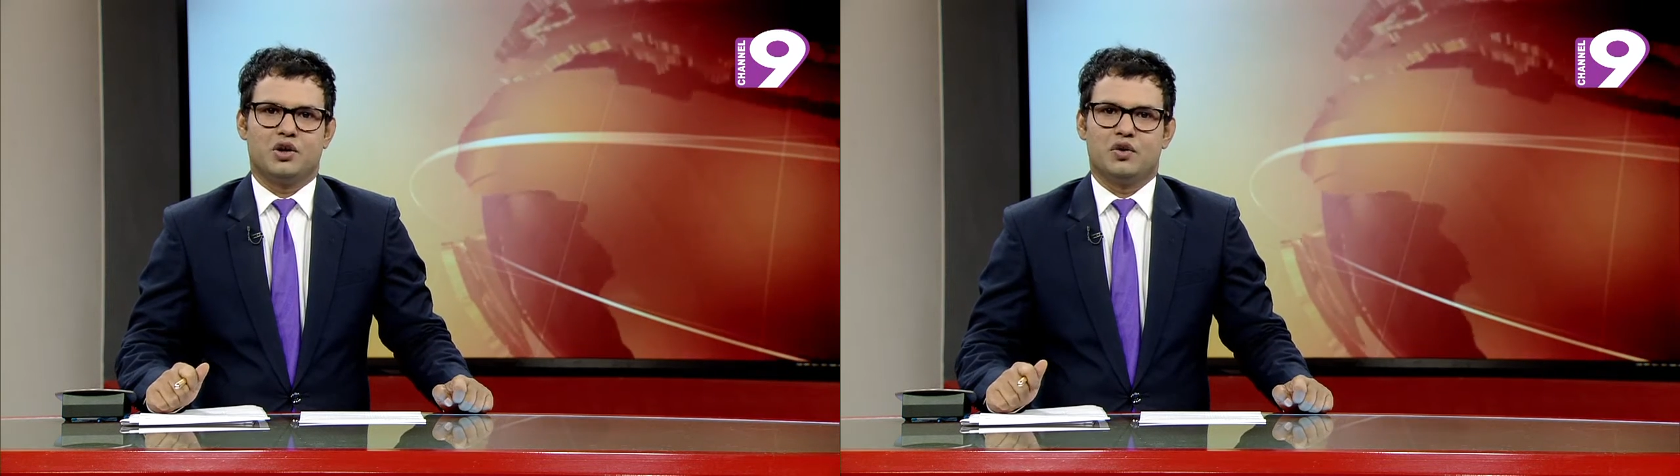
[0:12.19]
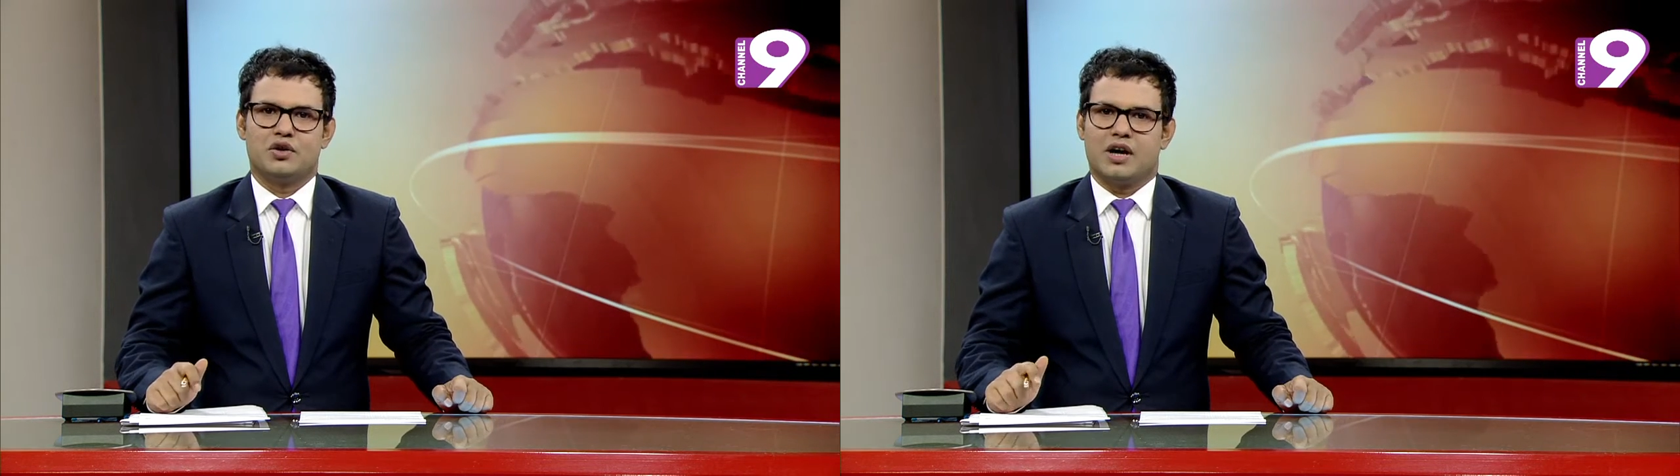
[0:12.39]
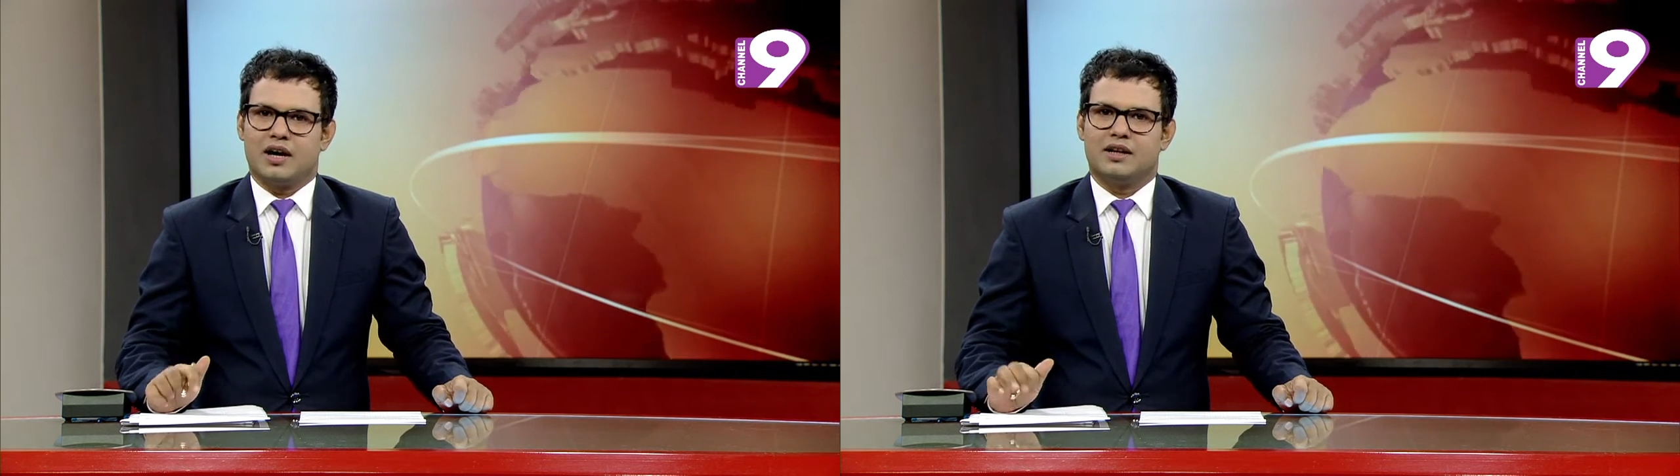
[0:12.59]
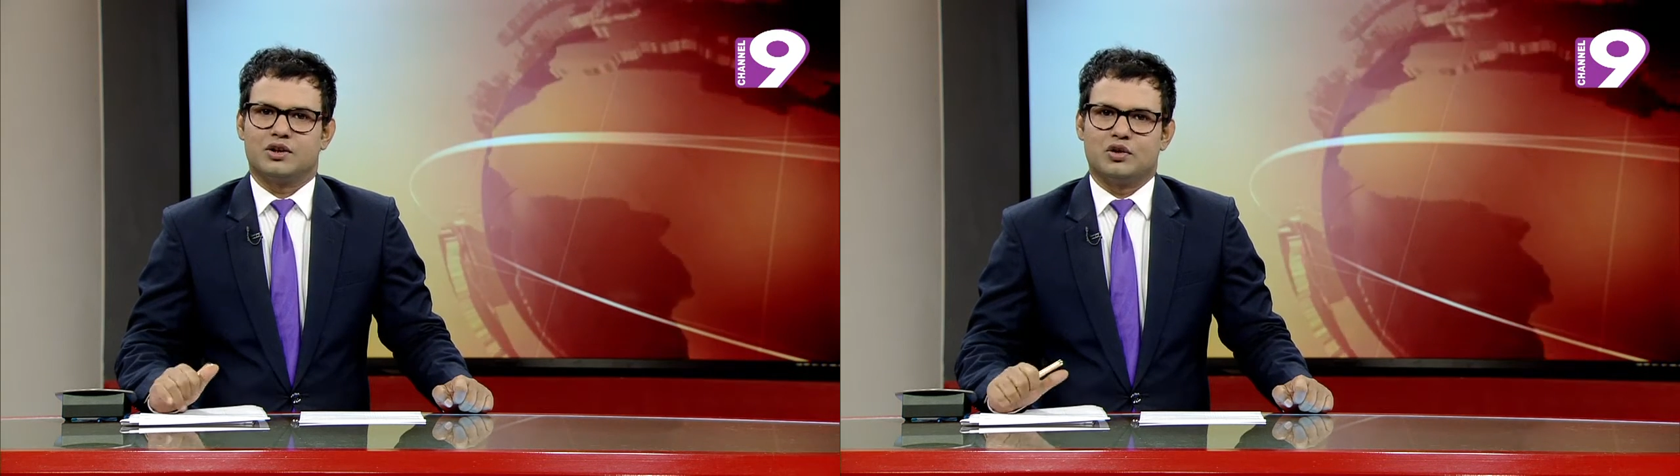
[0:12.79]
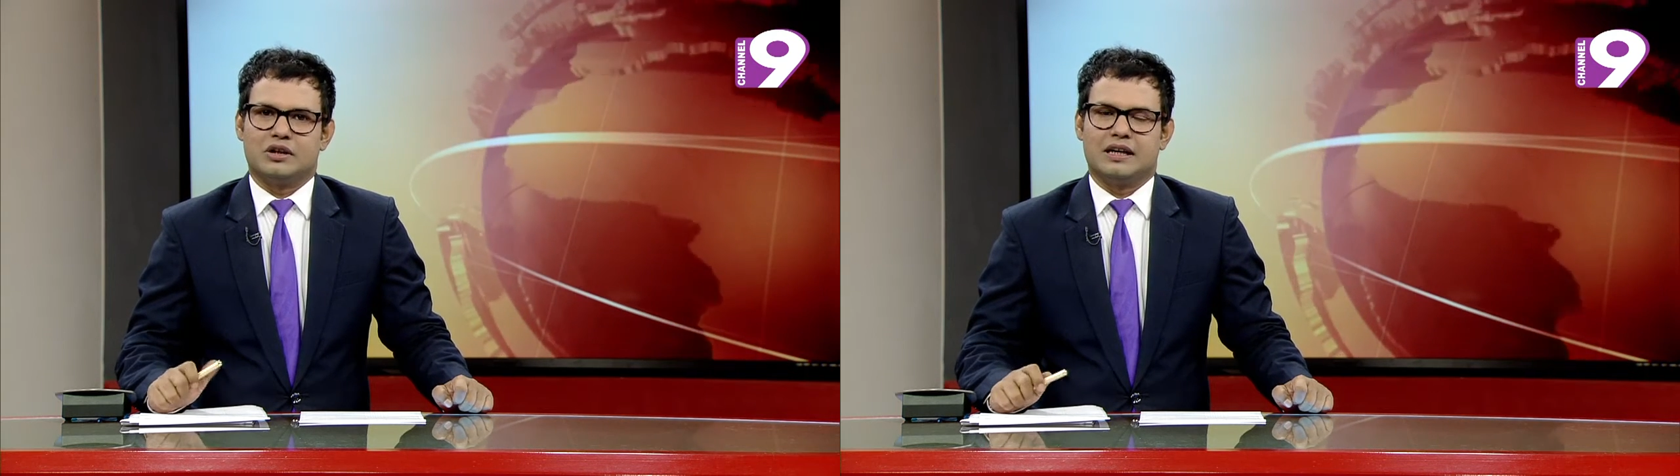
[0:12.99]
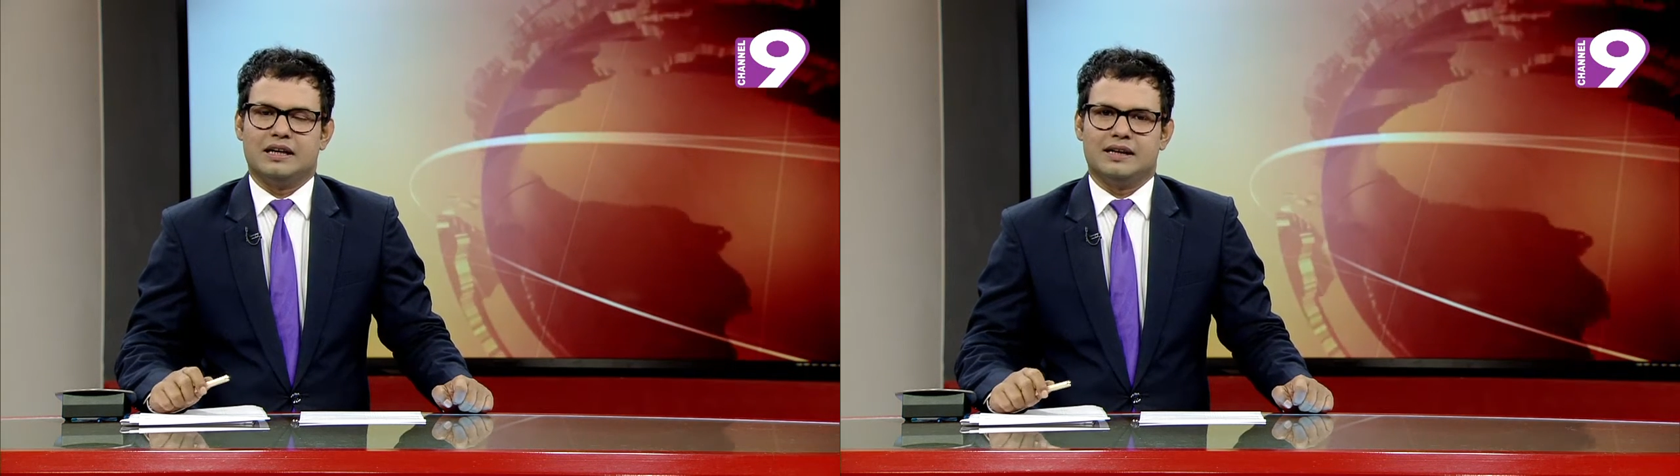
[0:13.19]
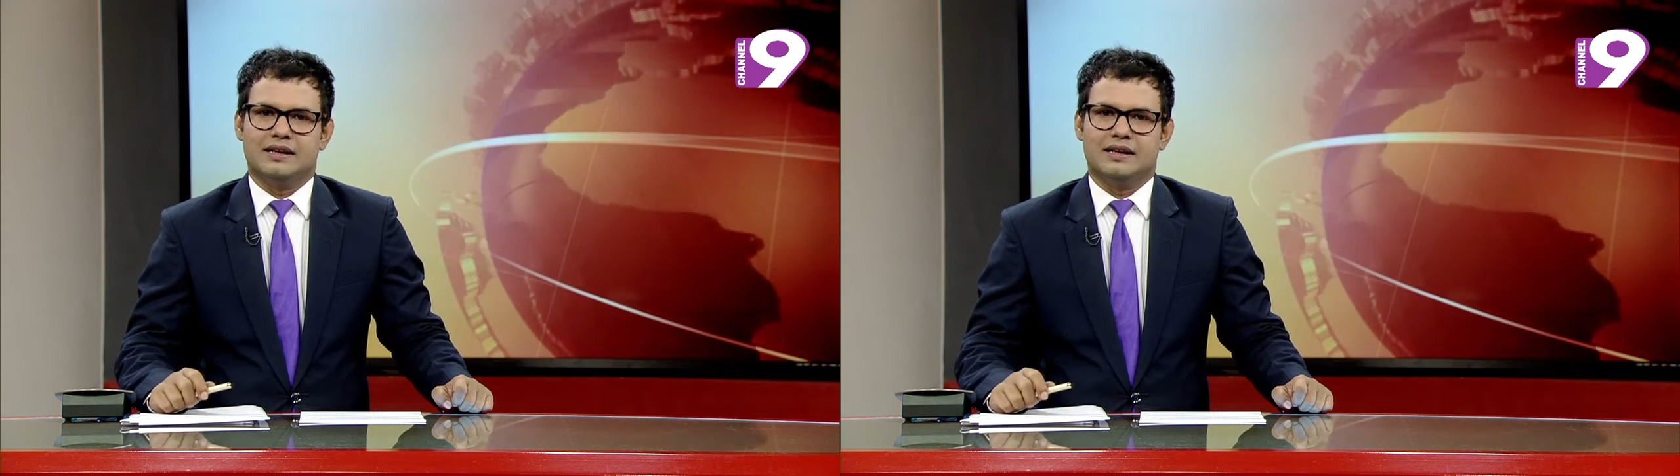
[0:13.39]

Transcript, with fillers: স্বজন সাক্ষাৎ করতে গেলে